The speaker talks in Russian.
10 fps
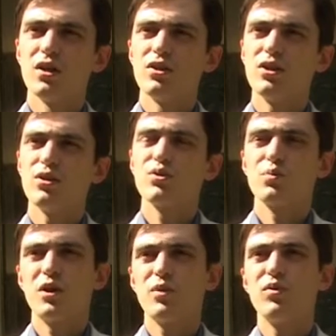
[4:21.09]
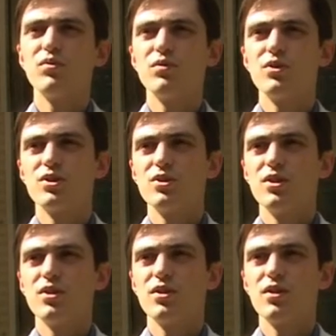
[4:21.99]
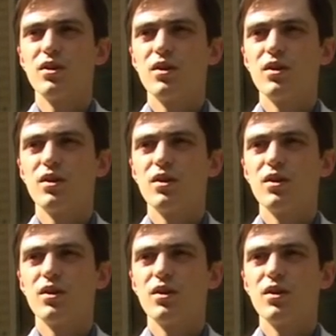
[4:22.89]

не успели бы вывести деньги